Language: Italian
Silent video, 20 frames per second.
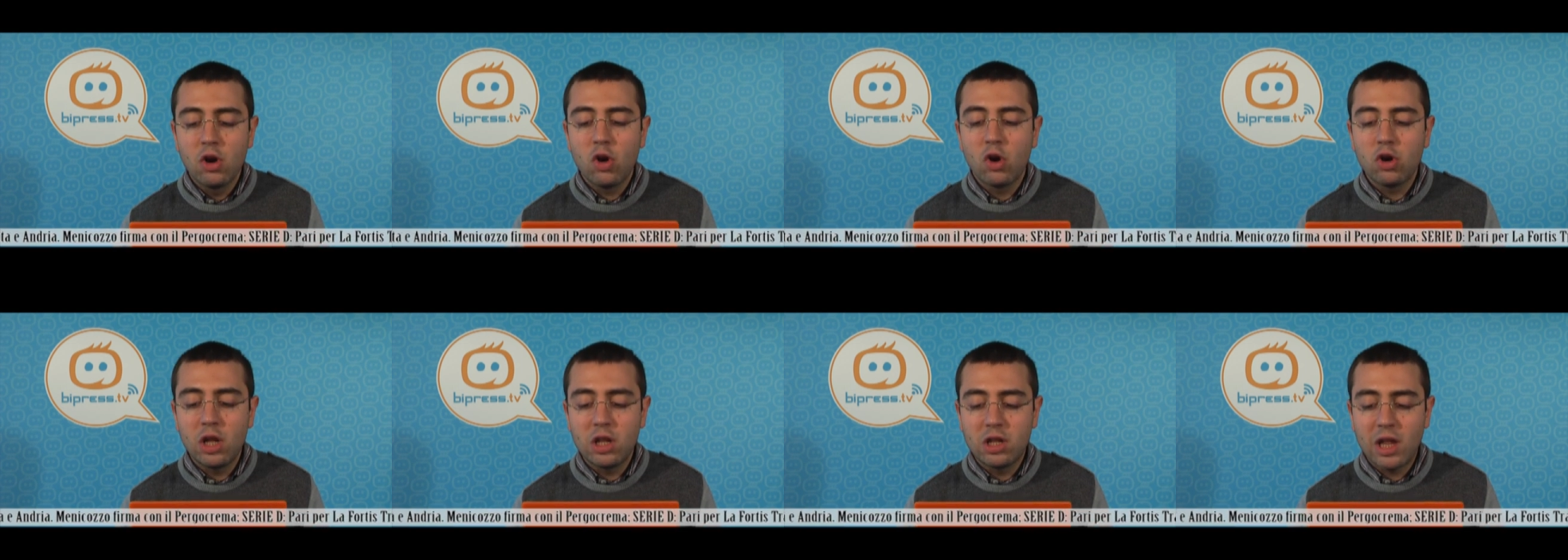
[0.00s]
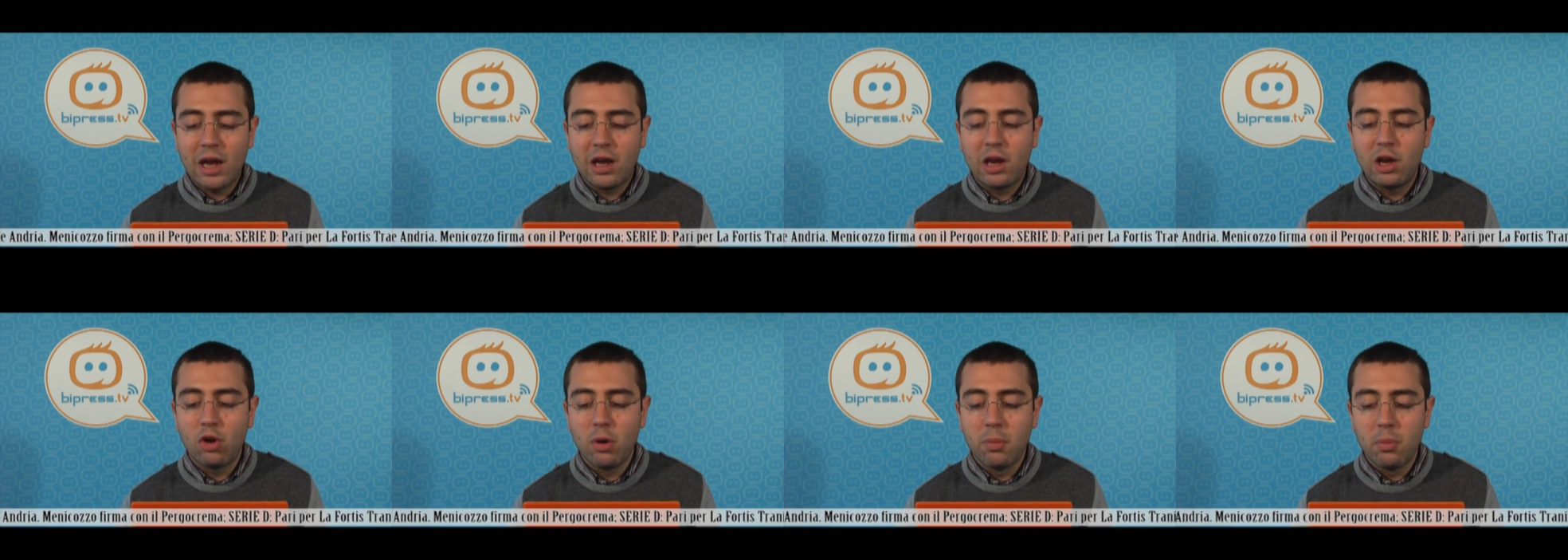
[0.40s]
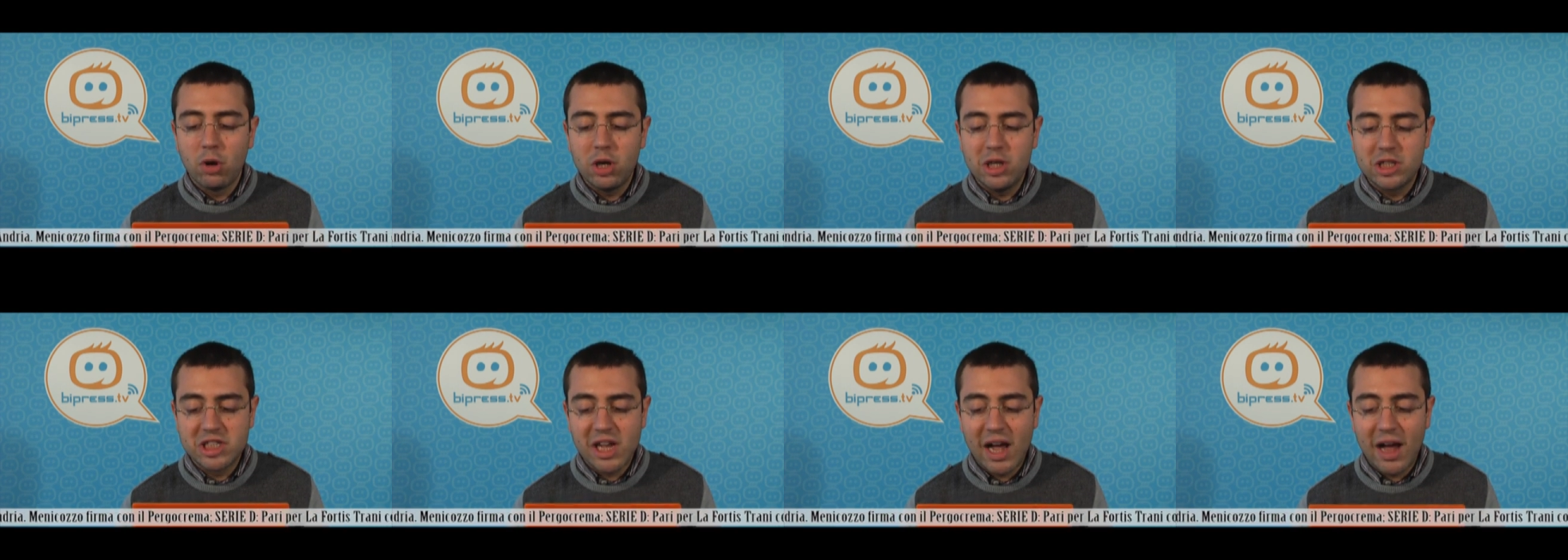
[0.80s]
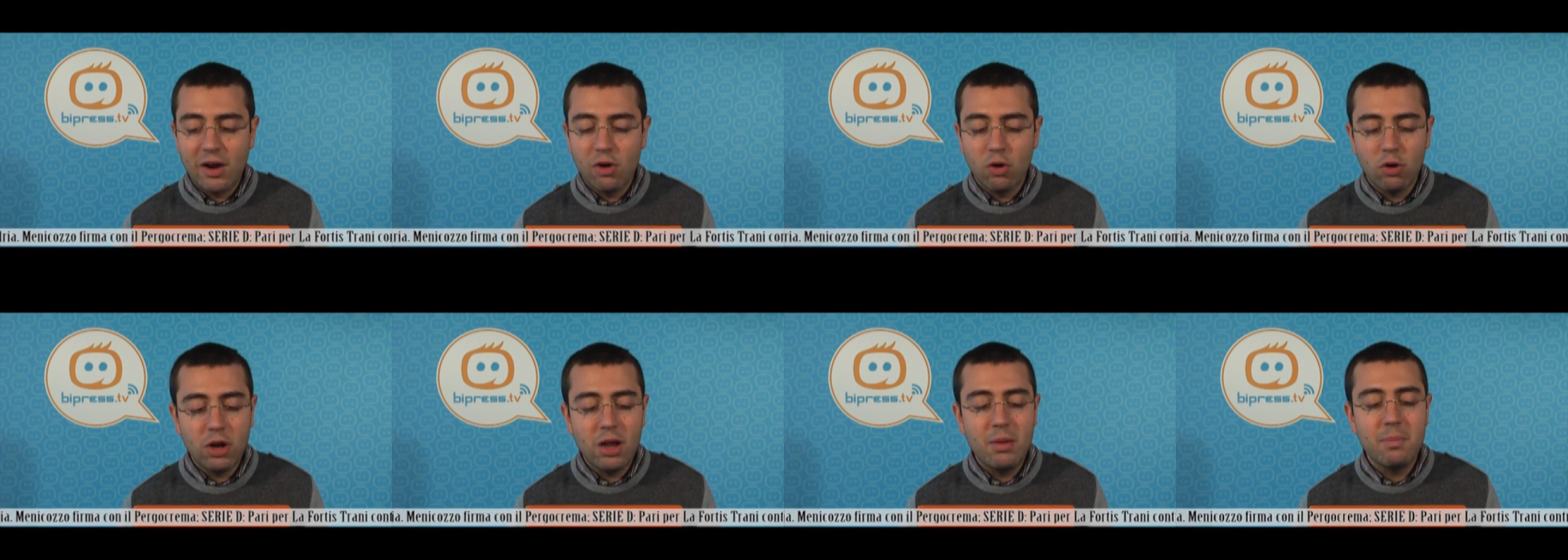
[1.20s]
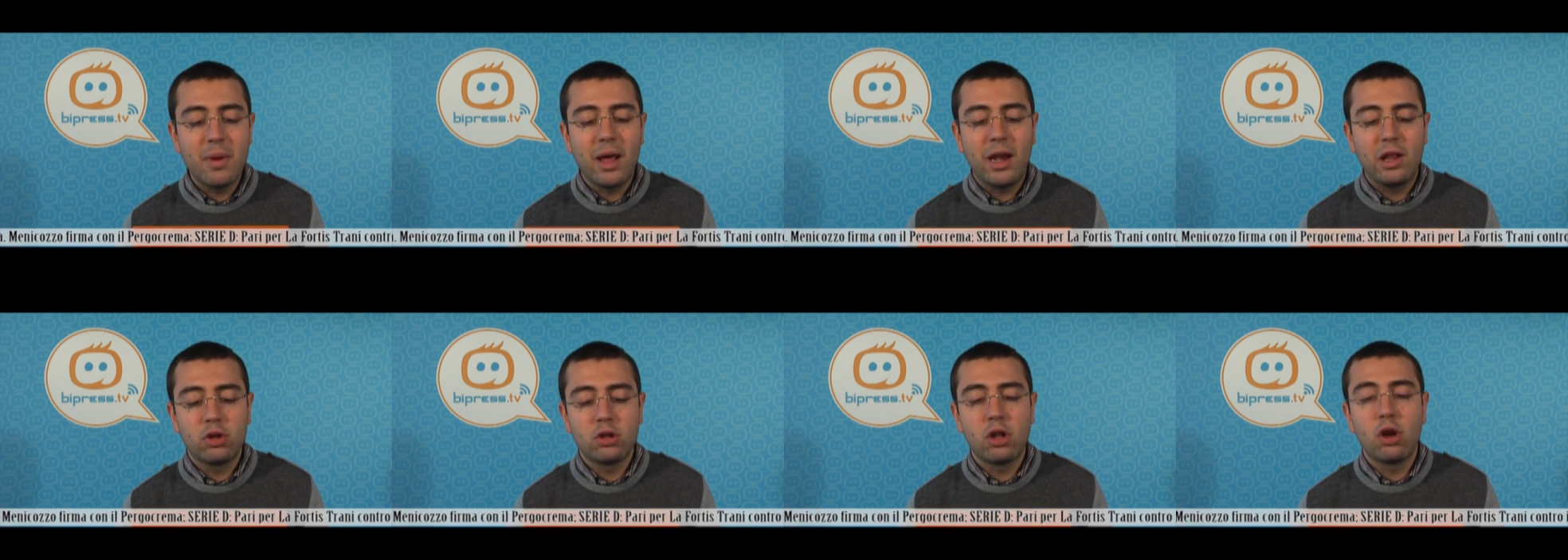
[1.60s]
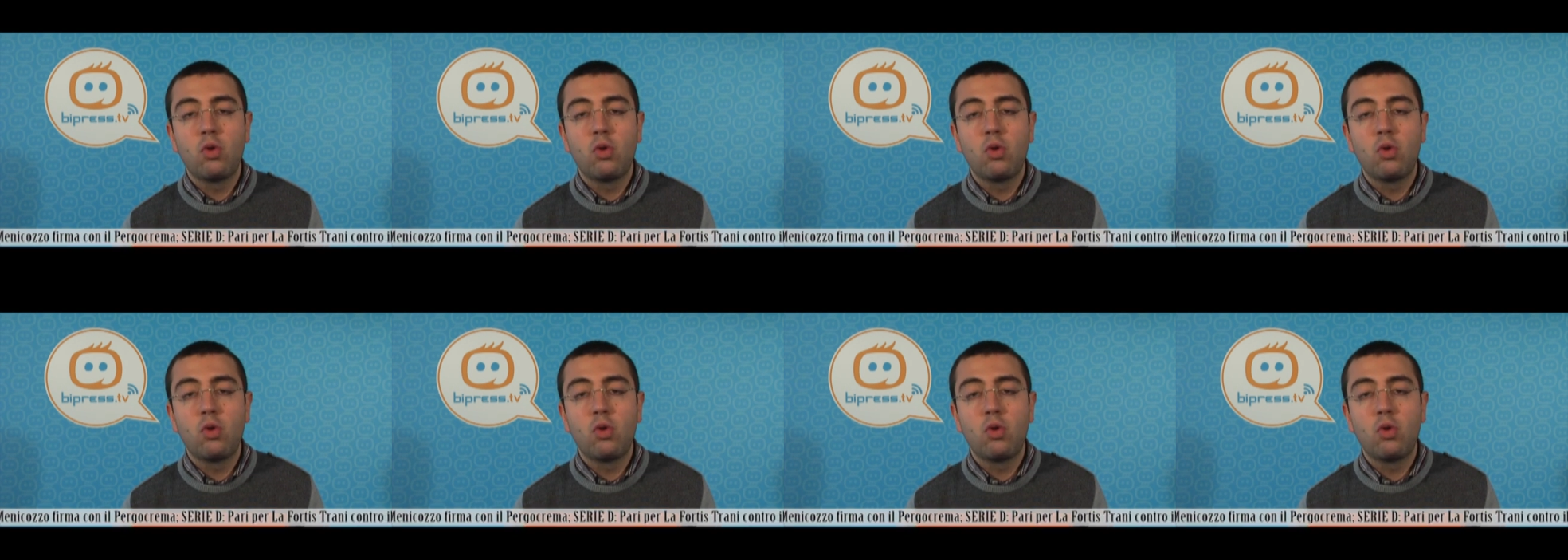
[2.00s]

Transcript: con il tecnico Molisano in merito ad